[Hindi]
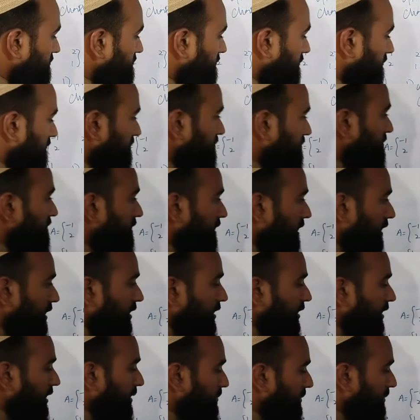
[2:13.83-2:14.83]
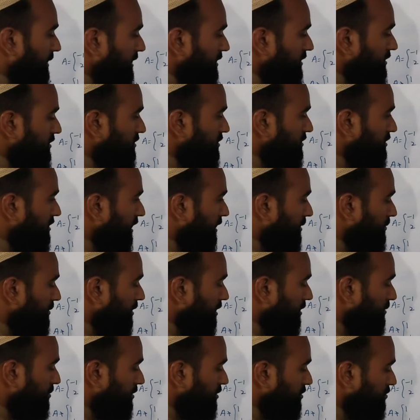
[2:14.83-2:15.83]
लेते हैं बी मैट्रिक्स क्या है
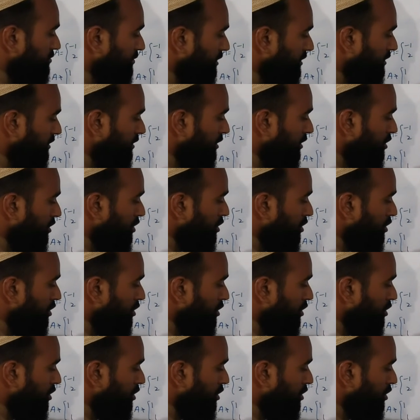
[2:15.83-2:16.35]
हमारे पास वन